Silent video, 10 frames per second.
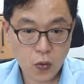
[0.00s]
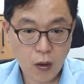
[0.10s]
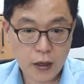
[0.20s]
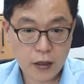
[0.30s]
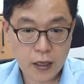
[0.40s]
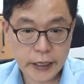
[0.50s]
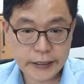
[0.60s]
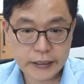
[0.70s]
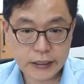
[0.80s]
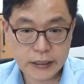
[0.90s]

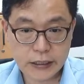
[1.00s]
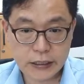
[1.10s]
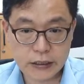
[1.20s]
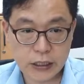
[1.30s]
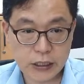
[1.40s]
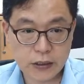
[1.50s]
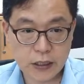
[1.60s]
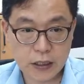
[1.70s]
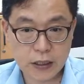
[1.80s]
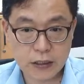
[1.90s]
관계식, 제기적
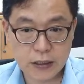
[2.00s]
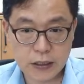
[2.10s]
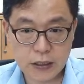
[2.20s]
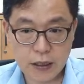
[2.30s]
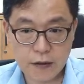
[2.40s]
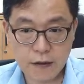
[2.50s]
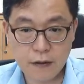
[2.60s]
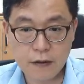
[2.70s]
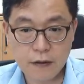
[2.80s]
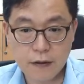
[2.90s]

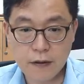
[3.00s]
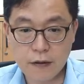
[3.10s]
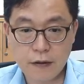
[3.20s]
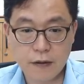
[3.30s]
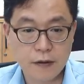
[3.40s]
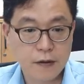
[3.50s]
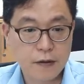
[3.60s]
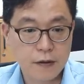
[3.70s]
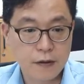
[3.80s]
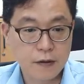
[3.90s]
관계식에서, 어,
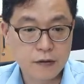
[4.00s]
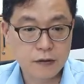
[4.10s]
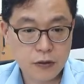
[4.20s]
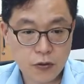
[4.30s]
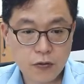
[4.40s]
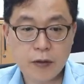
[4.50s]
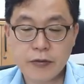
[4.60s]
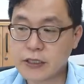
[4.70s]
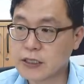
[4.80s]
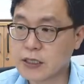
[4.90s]
최소값을
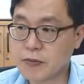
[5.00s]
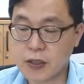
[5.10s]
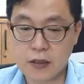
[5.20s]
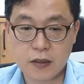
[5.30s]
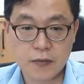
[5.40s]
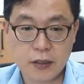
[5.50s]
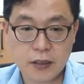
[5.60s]
찾아내면 되는 겁니다.